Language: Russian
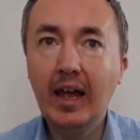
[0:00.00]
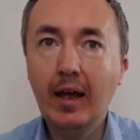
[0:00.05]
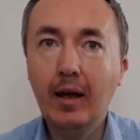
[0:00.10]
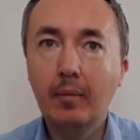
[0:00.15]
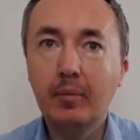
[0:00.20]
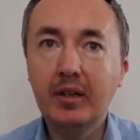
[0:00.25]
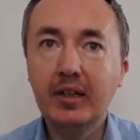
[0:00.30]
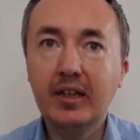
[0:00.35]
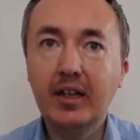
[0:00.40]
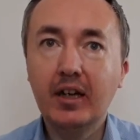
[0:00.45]

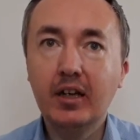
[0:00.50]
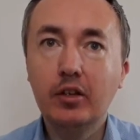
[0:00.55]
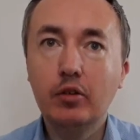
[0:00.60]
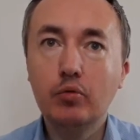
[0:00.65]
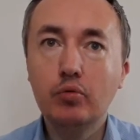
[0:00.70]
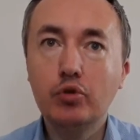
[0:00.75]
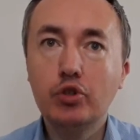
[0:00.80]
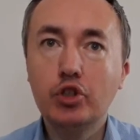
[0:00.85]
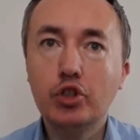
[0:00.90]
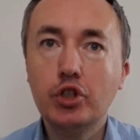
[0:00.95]

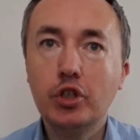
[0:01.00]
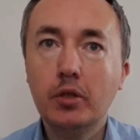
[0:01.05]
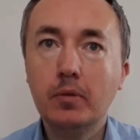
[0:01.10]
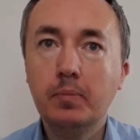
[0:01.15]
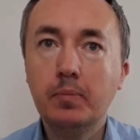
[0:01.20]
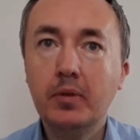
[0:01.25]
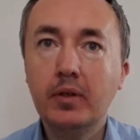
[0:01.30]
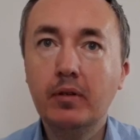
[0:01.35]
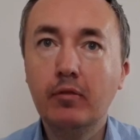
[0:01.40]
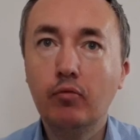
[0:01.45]
придающие
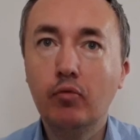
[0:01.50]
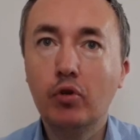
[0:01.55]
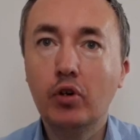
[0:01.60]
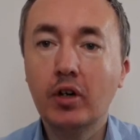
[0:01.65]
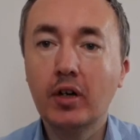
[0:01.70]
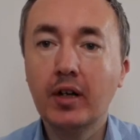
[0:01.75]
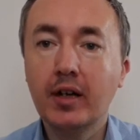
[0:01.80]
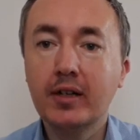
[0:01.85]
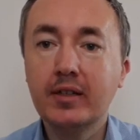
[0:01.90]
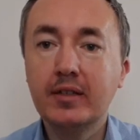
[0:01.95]
пиву
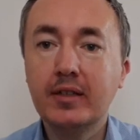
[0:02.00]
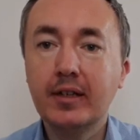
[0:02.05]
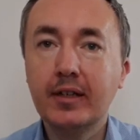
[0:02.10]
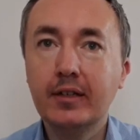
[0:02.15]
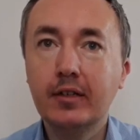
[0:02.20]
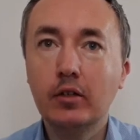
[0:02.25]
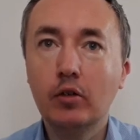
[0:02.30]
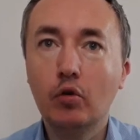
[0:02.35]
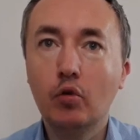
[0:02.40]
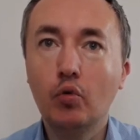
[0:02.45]

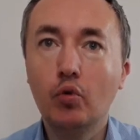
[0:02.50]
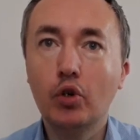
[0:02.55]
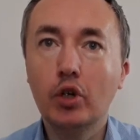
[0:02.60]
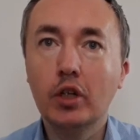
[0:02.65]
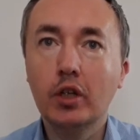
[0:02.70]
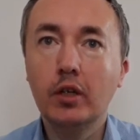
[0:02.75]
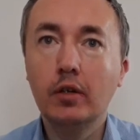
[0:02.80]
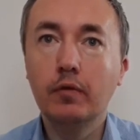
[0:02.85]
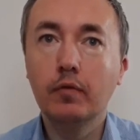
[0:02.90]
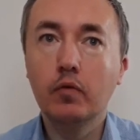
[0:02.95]
характерный
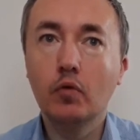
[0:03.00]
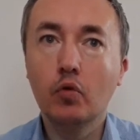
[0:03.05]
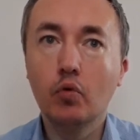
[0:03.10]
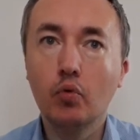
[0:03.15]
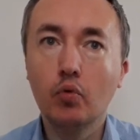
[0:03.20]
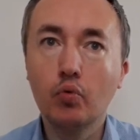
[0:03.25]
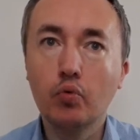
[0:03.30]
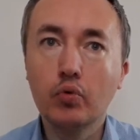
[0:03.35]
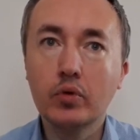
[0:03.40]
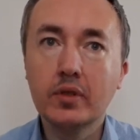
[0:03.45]
горький
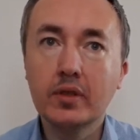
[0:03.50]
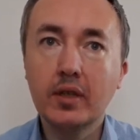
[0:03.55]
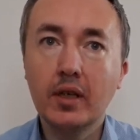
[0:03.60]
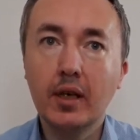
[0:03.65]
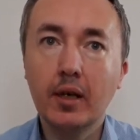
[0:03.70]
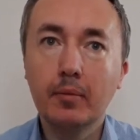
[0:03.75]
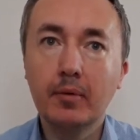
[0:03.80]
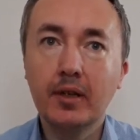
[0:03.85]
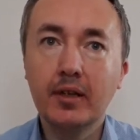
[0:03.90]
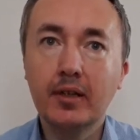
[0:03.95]
вкус и
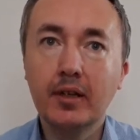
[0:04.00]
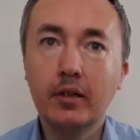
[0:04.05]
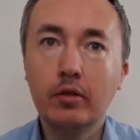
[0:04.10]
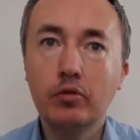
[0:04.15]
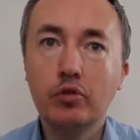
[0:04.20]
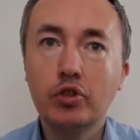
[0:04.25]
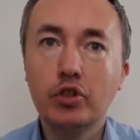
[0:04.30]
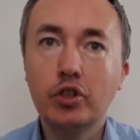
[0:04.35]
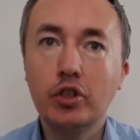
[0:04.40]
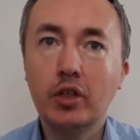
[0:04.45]

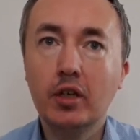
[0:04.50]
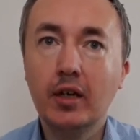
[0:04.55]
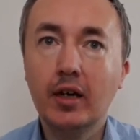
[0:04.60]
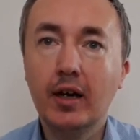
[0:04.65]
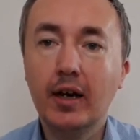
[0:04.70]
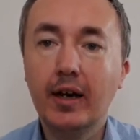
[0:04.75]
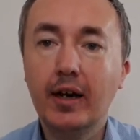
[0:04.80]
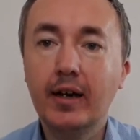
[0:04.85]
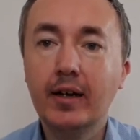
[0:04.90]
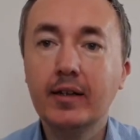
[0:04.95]

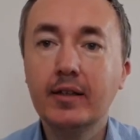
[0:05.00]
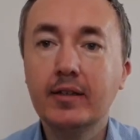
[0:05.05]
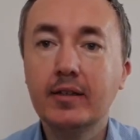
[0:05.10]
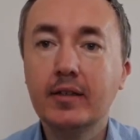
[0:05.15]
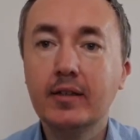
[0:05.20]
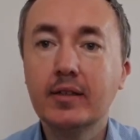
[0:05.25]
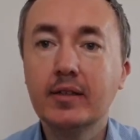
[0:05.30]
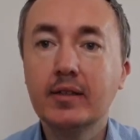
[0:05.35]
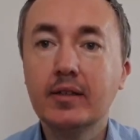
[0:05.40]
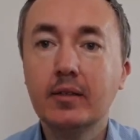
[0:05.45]
обладающие
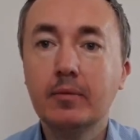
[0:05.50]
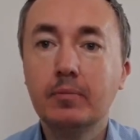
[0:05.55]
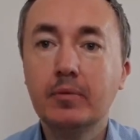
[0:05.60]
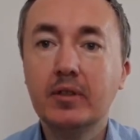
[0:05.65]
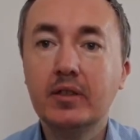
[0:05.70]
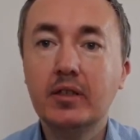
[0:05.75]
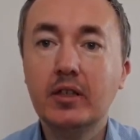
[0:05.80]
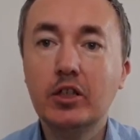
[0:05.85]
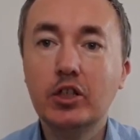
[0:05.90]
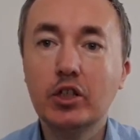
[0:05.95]

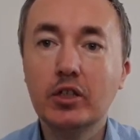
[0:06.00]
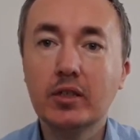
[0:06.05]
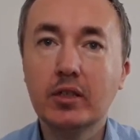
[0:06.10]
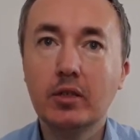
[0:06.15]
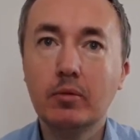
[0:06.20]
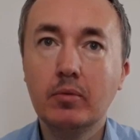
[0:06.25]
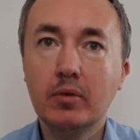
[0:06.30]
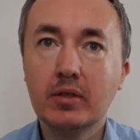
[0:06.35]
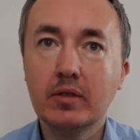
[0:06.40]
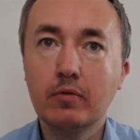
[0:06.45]

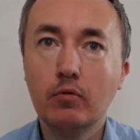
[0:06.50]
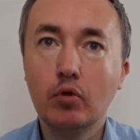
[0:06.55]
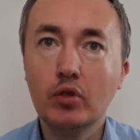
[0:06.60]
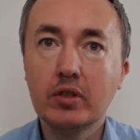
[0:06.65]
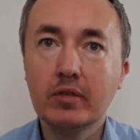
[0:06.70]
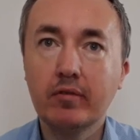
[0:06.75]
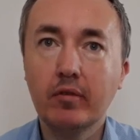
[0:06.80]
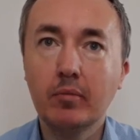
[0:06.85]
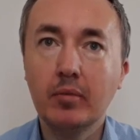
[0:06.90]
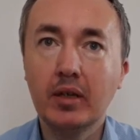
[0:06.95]
антисептическими
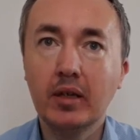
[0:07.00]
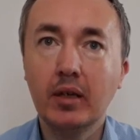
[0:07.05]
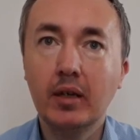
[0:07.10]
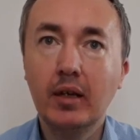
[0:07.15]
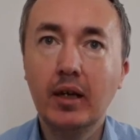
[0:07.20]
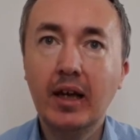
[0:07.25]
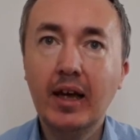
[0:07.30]
свойствами.